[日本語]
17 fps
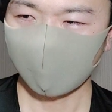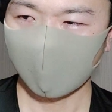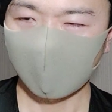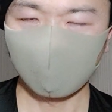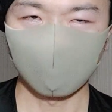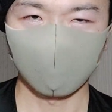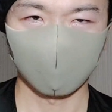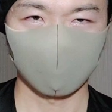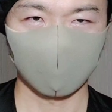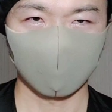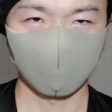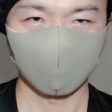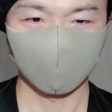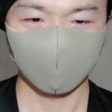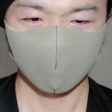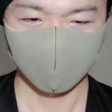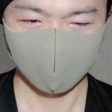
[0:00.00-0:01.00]
会うことが
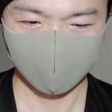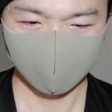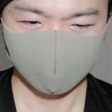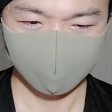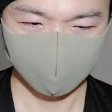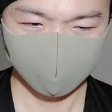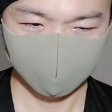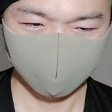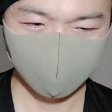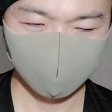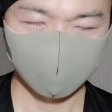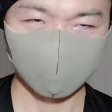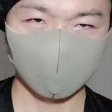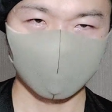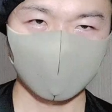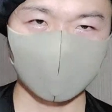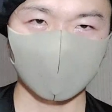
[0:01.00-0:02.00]
目的だったりもっ
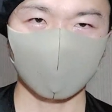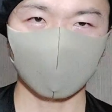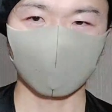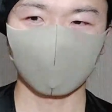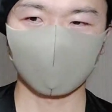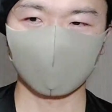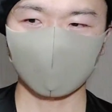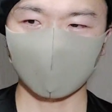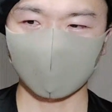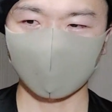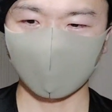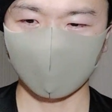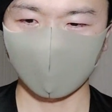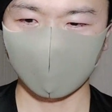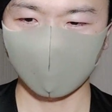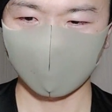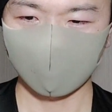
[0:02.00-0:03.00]
とその先を目
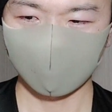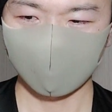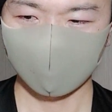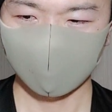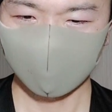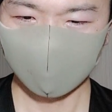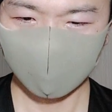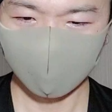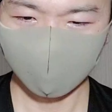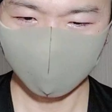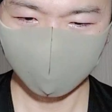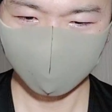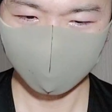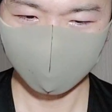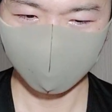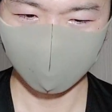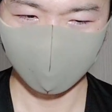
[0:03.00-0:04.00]
的にして
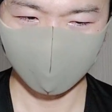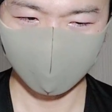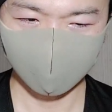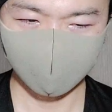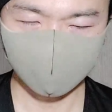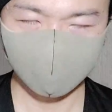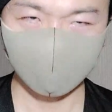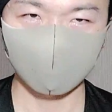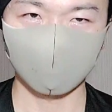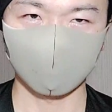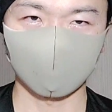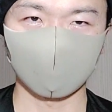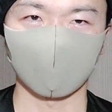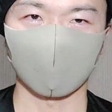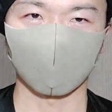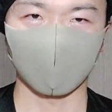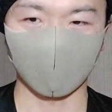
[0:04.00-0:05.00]
る人がいたと
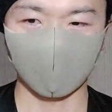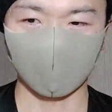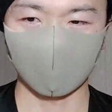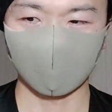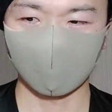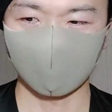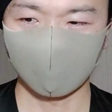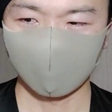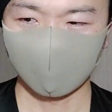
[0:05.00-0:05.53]
すれば